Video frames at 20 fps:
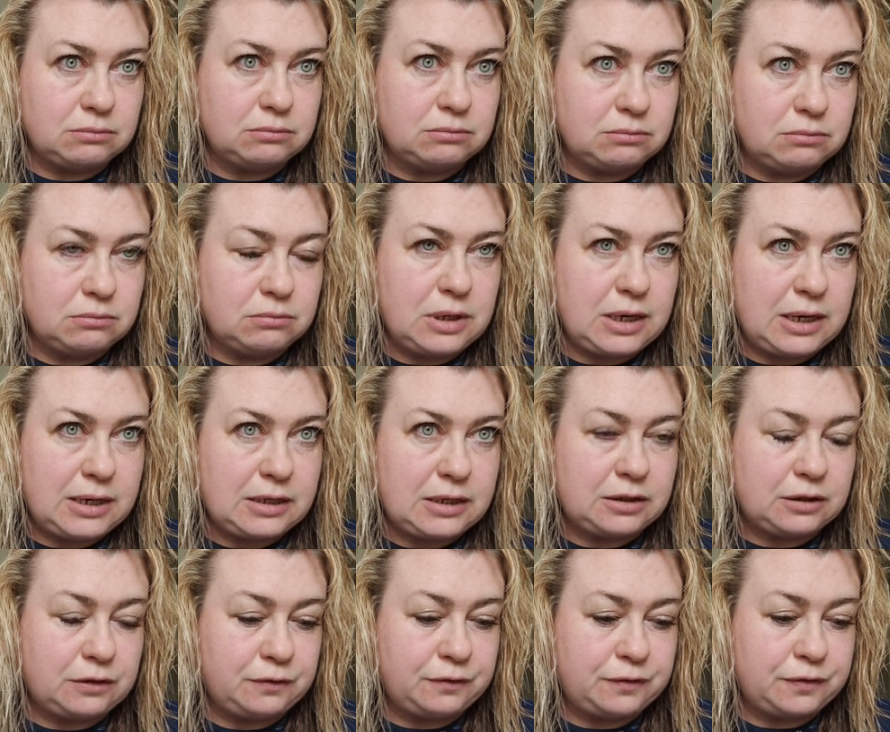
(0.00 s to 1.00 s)

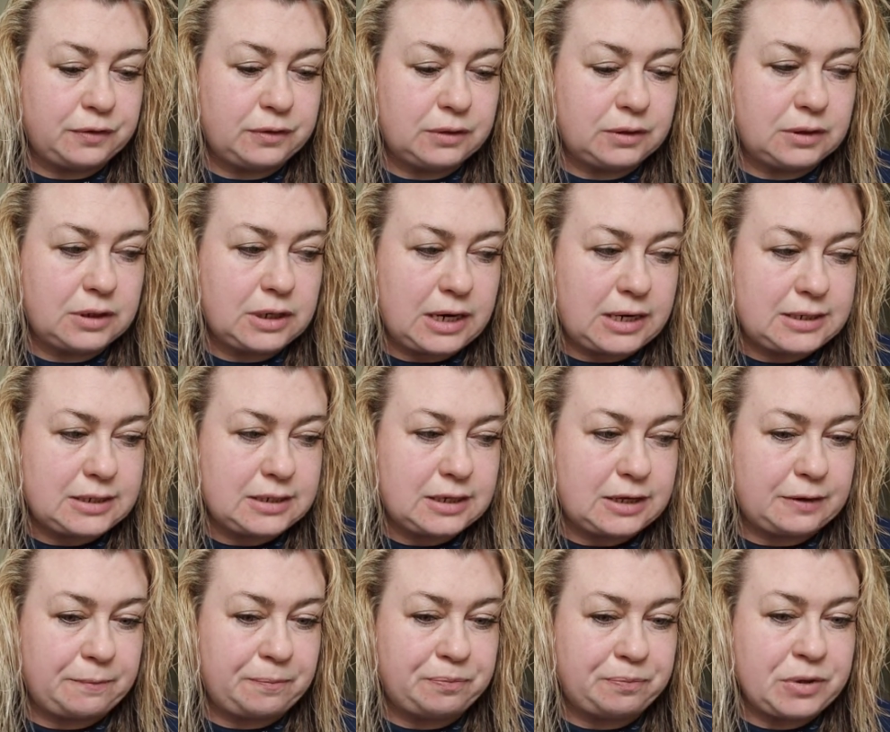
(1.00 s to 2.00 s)
миллилитров
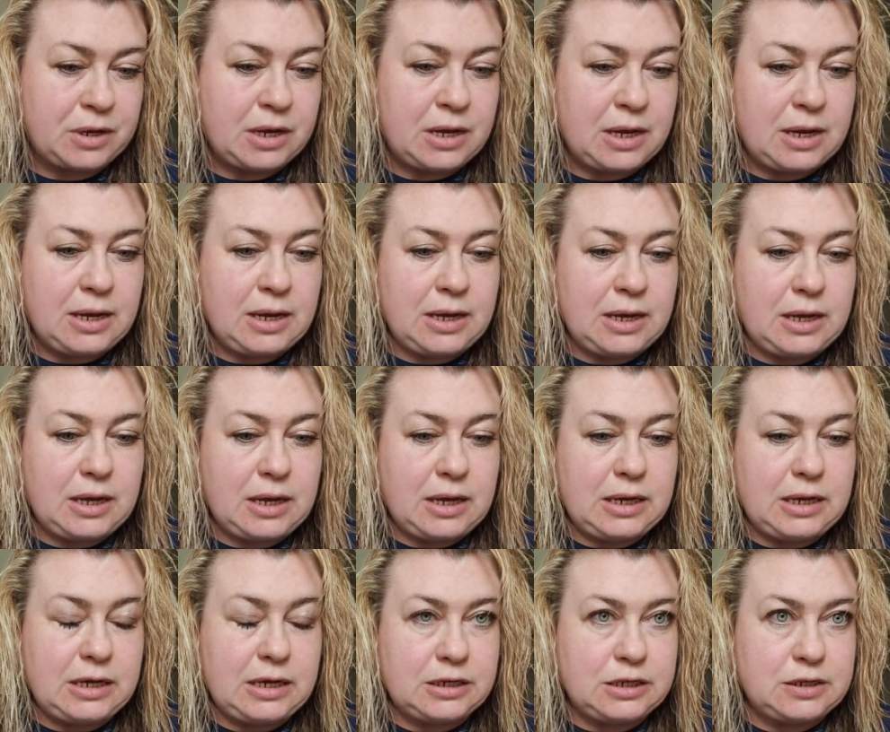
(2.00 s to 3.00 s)
краски
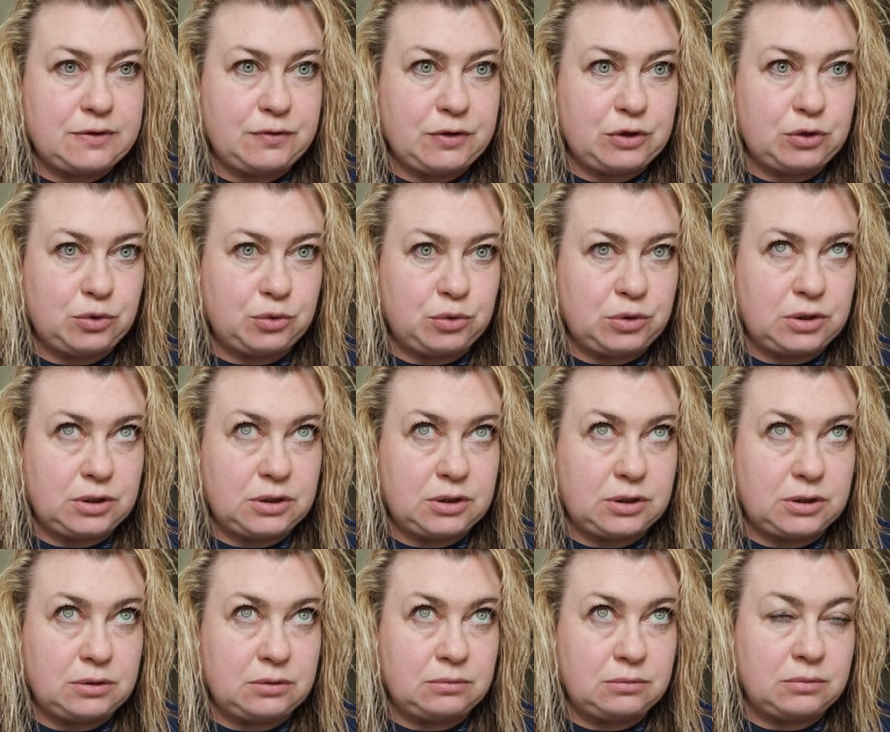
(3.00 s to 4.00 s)
и разведу
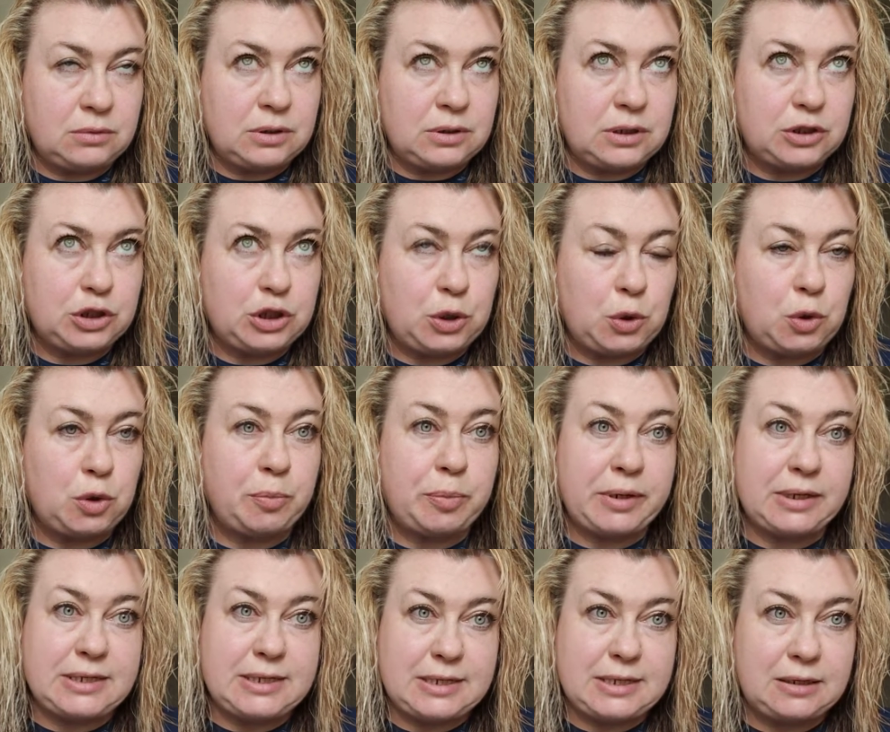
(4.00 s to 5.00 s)
это
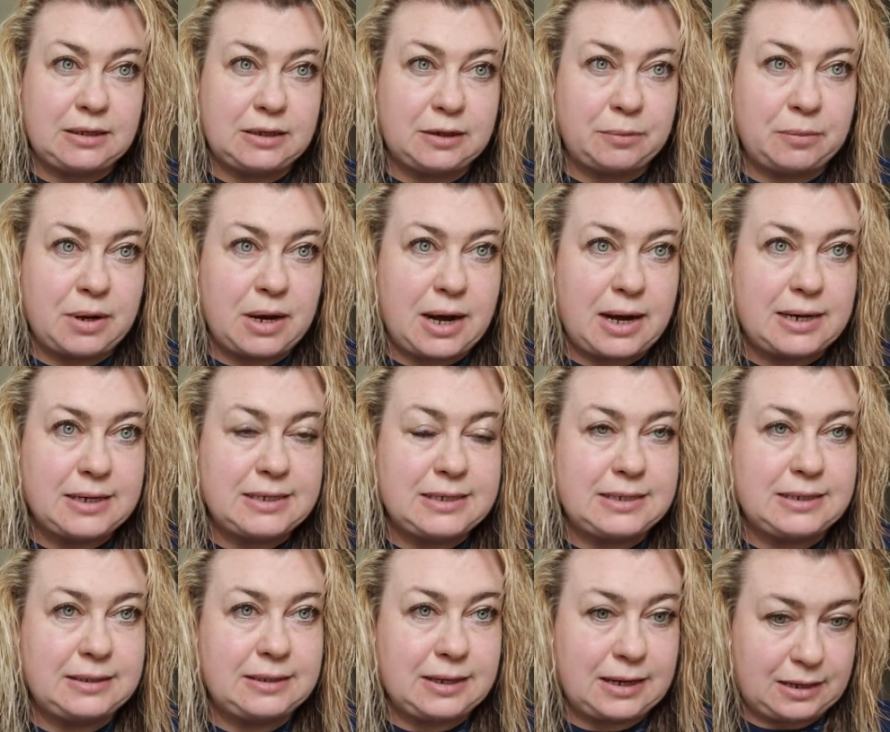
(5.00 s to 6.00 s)
трехпроцентным
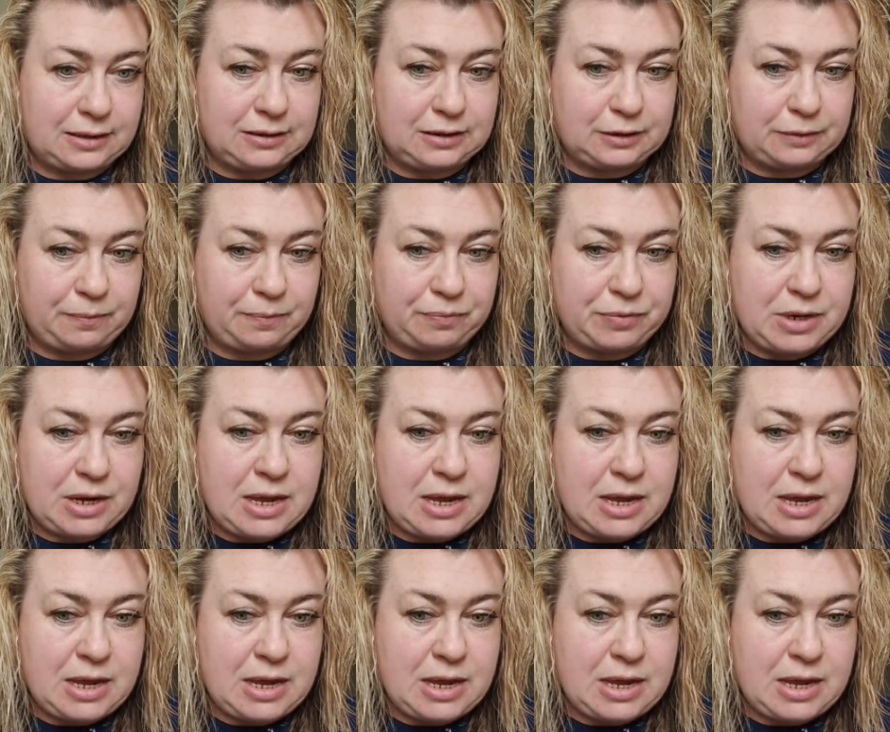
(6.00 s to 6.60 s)
оксидантом.